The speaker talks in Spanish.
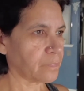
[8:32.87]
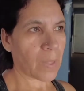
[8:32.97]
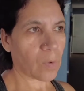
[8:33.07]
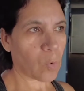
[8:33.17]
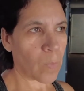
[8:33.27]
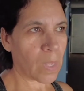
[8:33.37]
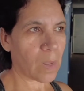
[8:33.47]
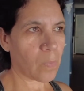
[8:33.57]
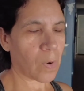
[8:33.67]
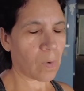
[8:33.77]
Para
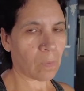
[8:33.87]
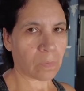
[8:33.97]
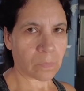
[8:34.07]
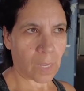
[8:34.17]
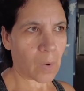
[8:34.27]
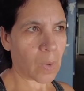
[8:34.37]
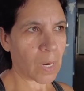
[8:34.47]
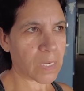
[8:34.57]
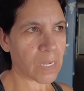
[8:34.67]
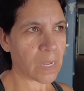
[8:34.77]
dormir, bueno, creo
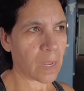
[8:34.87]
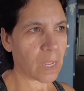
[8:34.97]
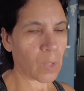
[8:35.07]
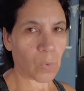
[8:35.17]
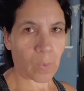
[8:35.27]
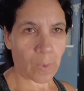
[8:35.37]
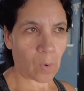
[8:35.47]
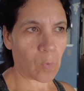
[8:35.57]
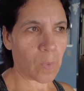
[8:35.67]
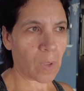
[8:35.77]
que ya les dije, ella
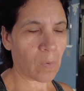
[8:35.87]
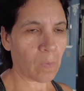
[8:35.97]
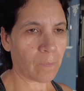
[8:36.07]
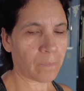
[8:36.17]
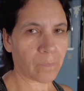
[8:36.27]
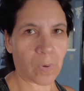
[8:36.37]
duerme conmigo.